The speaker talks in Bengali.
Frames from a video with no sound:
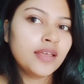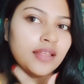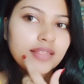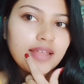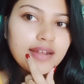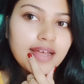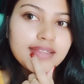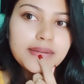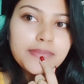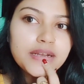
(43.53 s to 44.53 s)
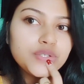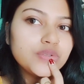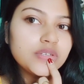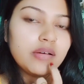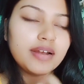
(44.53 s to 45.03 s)
তাই রাত্রেবেলা
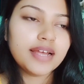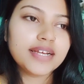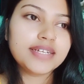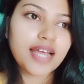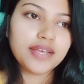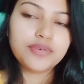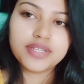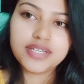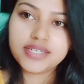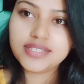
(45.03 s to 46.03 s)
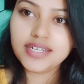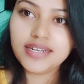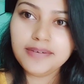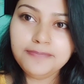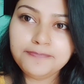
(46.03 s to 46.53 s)
শুতে যাওয়ার আগে ট্রাই করে
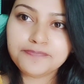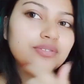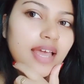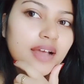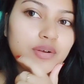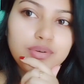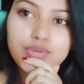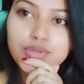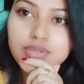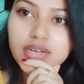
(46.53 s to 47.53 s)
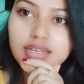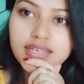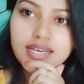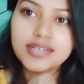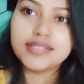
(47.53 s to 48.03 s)
দেখছিলাম এখনও ঠোঁটে
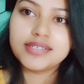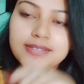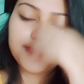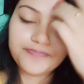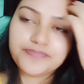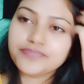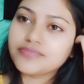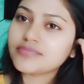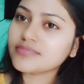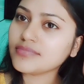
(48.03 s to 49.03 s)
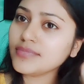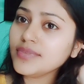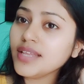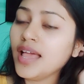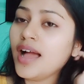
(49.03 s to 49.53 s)
লেগে আছে
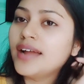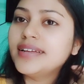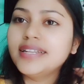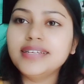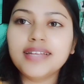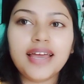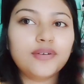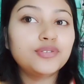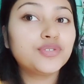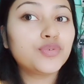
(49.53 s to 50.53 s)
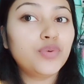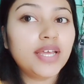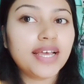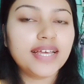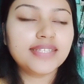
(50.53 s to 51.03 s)
আর এলিনা এখন
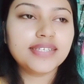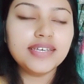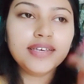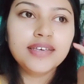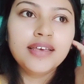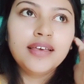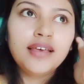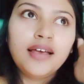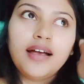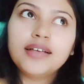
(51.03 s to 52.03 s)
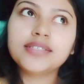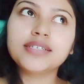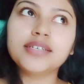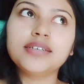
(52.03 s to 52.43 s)
স্কুলে গেছে আজকে